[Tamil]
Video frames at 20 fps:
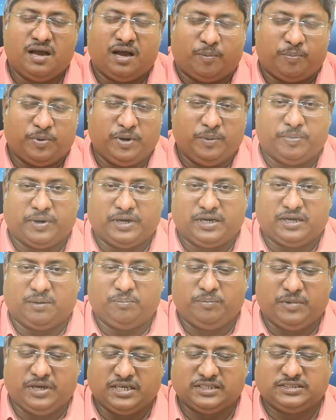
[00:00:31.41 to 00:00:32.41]
அப்படிப்பட்ட
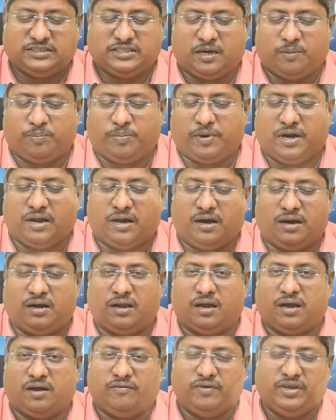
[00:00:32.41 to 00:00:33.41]
மிக சிறப்பான
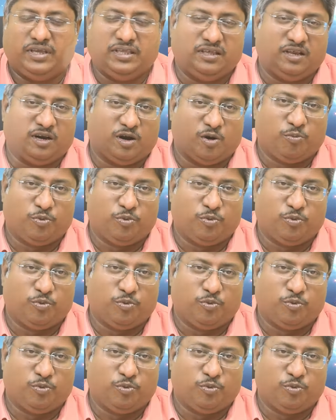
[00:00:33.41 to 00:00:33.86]
ஆண்டாகவே இது இருக்க